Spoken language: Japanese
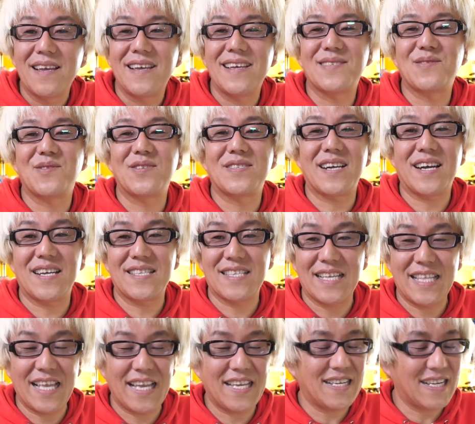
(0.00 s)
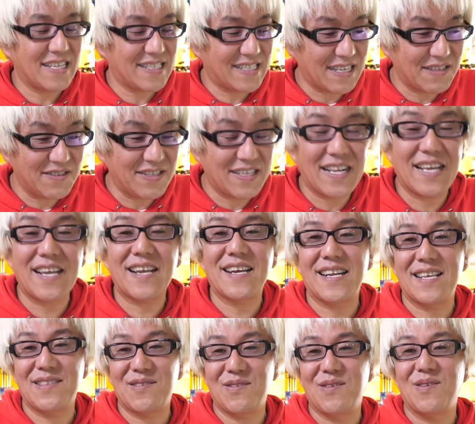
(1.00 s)
そういった方ね、いらっしゃるんじゃないか
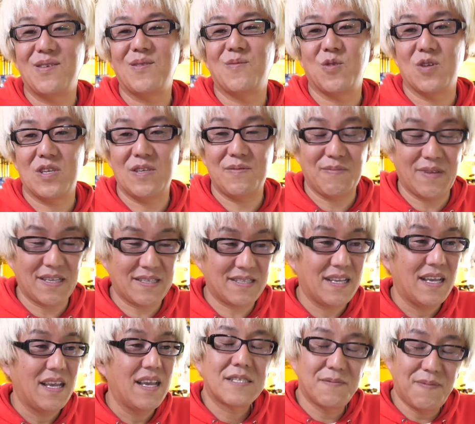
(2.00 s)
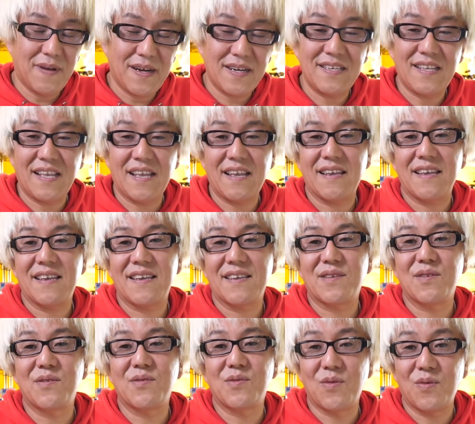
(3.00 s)
なと思います。ズバリね、
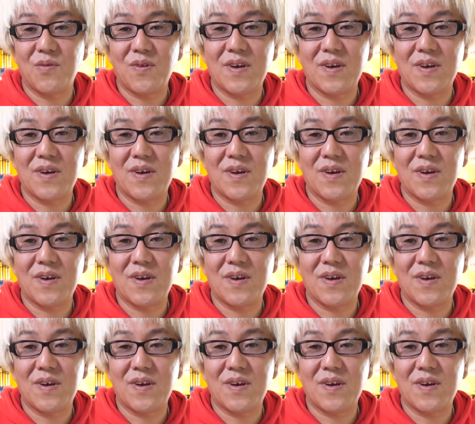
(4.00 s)
今日のお